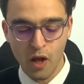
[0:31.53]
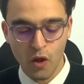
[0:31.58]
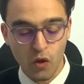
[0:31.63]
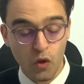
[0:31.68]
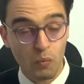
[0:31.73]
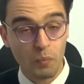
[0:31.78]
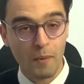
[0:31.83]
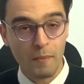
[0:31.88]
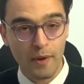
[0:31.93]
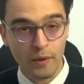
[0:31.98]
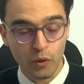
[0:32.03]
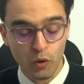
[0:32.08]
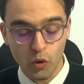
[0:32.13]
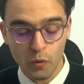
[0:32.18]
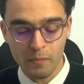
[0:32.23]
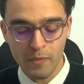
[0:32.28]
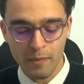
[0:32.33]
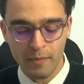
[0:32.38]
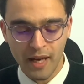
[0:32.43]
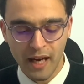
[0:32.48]
ثم
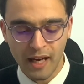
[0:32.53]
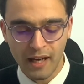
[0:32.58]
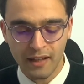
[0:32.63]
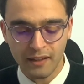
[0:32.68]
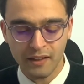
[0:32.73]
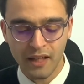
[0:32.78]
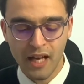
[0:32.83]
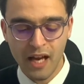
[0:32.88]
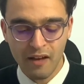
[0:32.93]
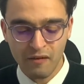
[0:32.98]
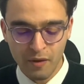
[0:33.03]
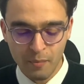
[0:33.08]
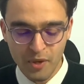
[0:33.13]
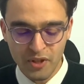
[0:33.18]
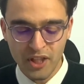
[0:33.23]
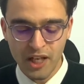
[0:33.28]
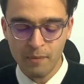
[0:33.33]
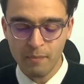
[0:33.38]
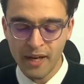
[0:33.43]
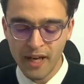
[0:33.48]
مندوب مبيعات في
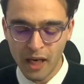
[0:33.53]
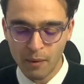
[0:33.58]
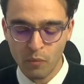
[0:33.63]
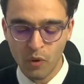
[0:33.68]
مجال بيع